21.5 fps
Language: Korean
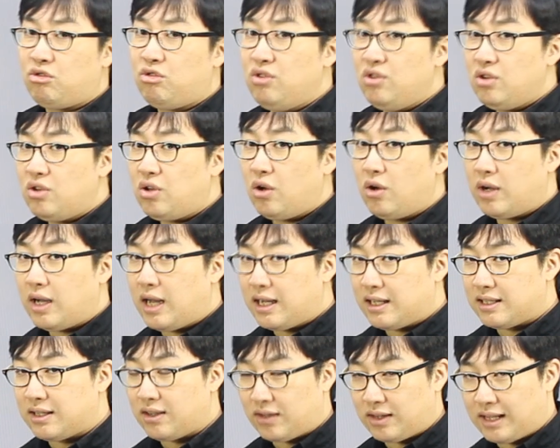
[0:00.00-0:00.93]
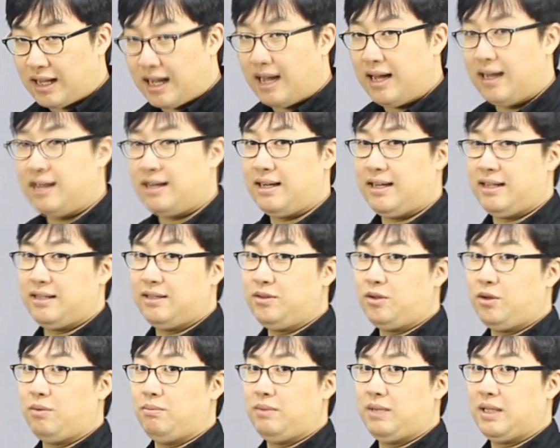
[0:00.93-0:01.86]
순서가
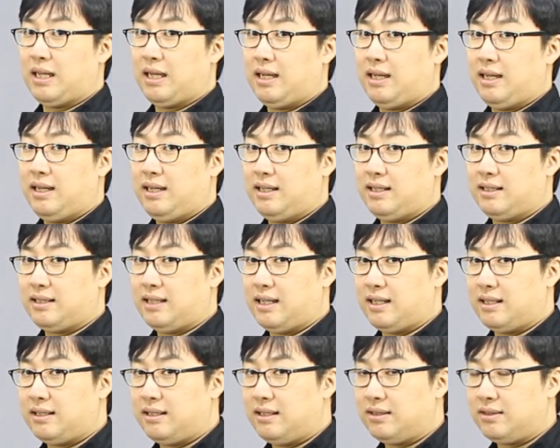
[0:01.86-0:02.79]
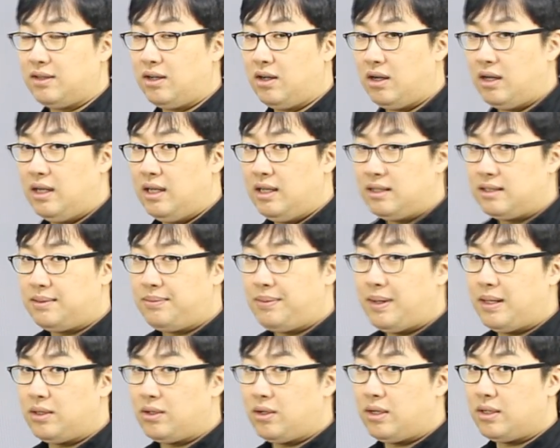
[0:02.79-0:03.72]
그렇다라는 겁니다 자 그래서
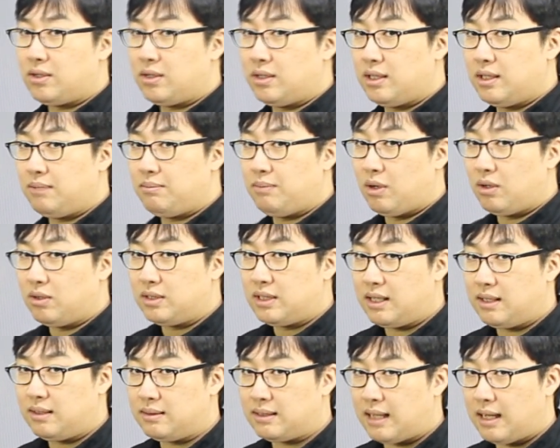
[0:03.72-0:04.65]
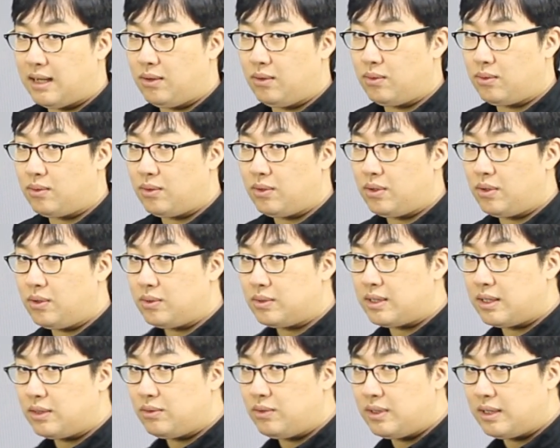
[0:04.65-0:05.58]
스페인어에서는 명사가 나오고
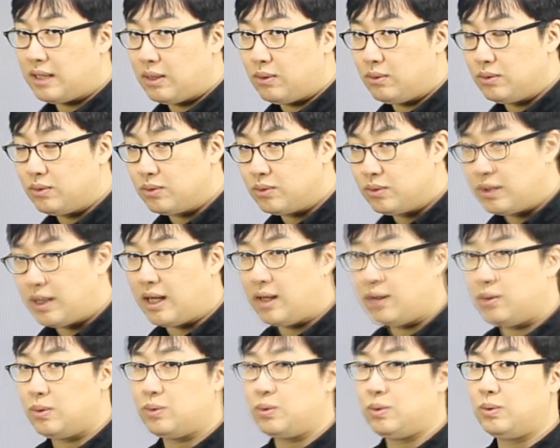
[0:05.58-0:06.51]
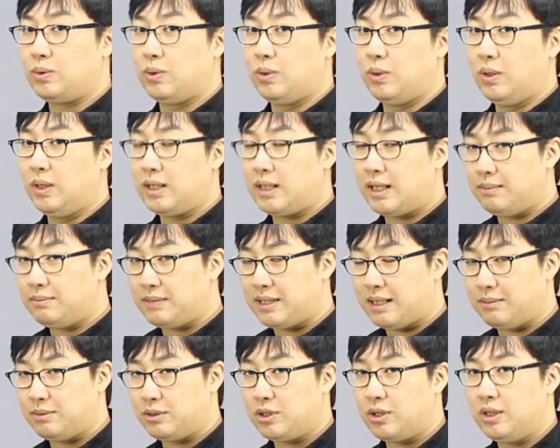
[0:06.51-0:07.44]
형사 뒤에 나오는구나 이 정도 감
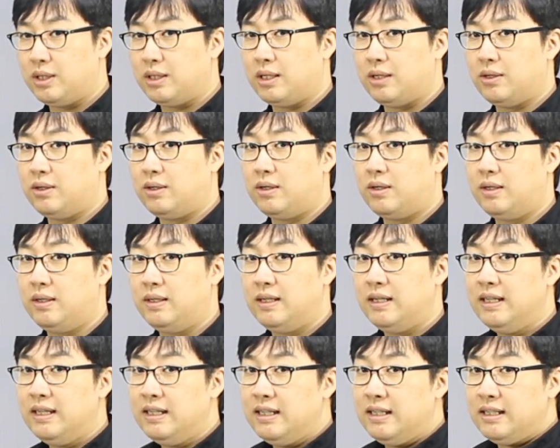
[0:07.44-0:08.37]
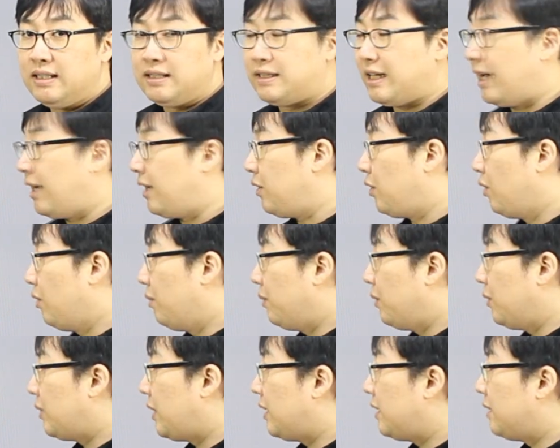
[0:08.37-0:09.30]
잡으셔야 돼요 자
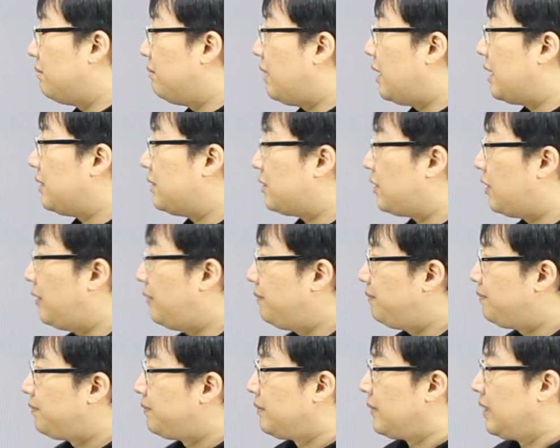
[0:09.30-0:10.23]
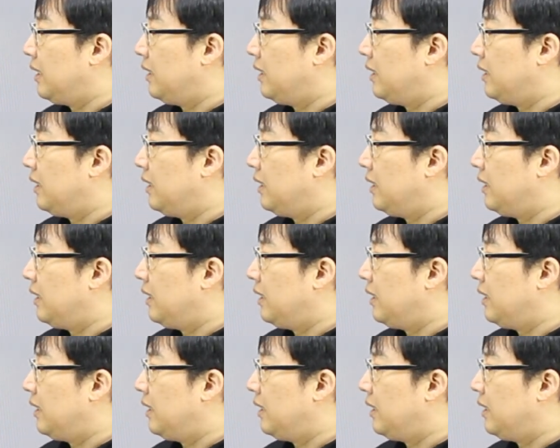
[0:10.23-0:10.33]
요번에는 말이죠